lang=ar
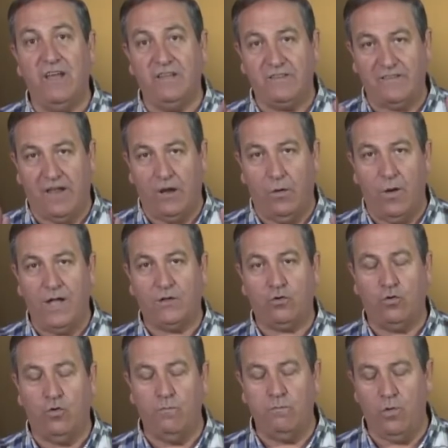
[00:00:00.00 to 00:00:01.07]

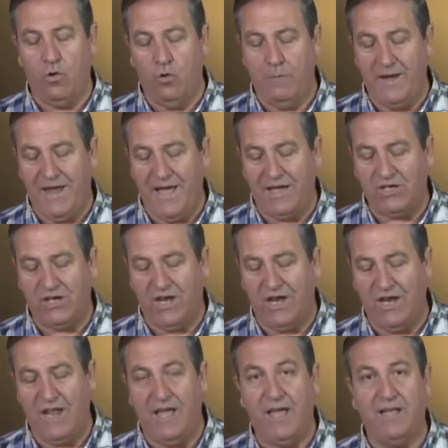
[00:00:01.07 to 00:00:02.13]
صلواتكم ومن
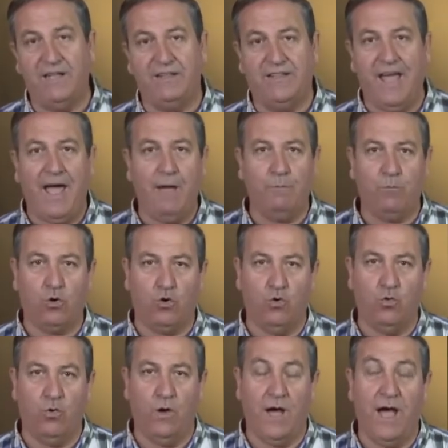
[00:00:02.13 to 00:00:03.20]
أجل
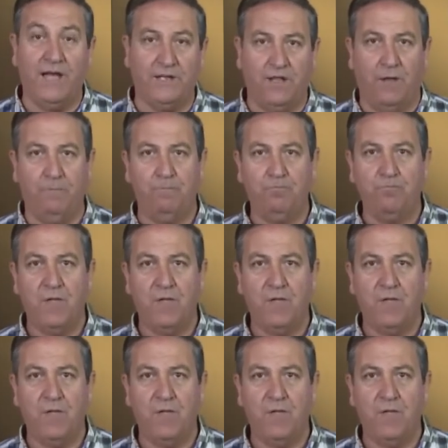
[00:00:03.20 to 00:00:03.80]
دعمكم أيضا